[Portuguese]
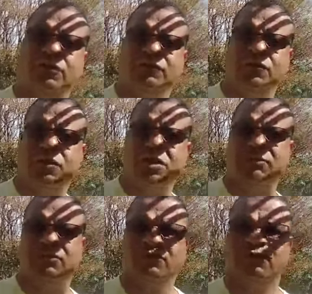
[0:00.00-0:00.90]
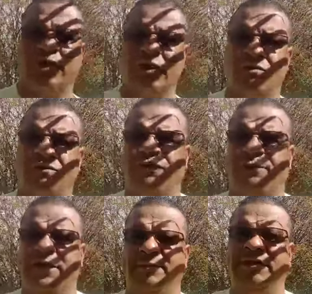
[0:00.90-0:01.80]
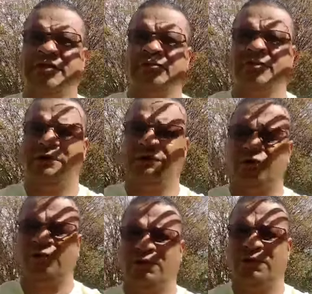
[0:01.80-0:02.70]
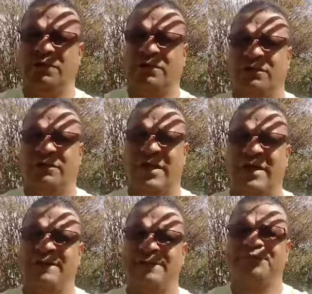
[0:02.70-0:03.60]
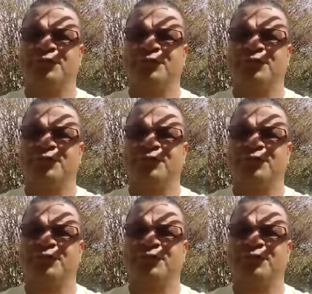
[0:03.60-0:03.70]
que nós colocamos no nosso canal Família Militar do Brasil, né?